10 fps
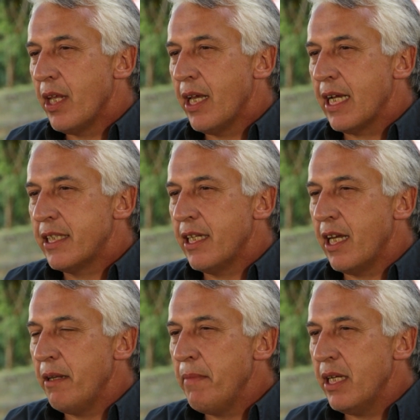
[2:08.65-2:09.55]
escasez de
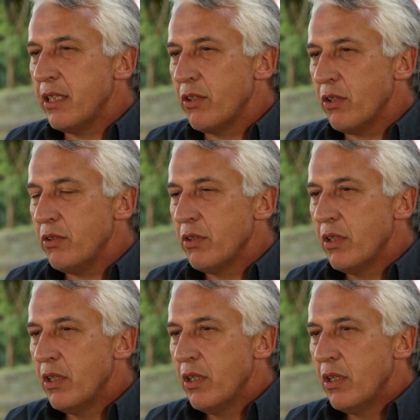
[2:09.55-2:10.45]
alimentos,
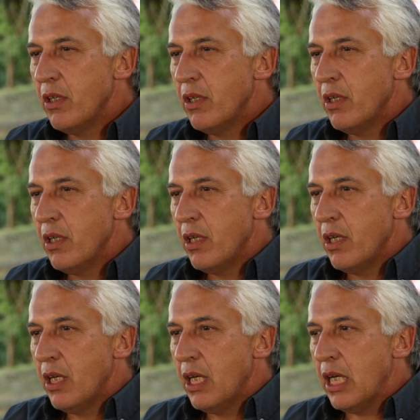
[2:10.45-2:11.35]

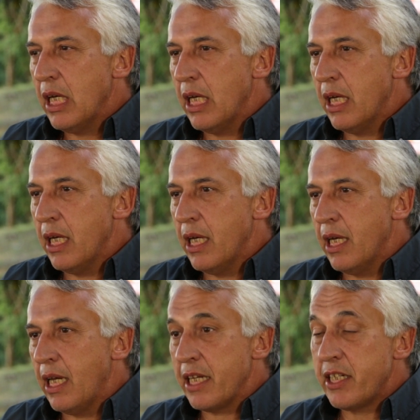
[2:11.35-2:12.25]

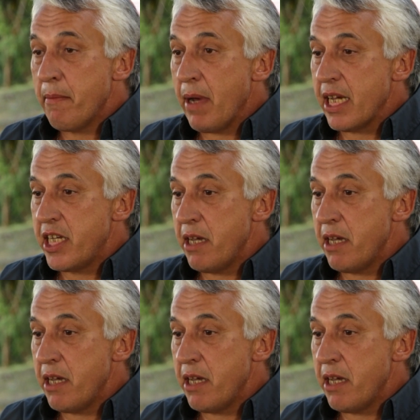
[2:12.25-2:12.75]
eh, las armas que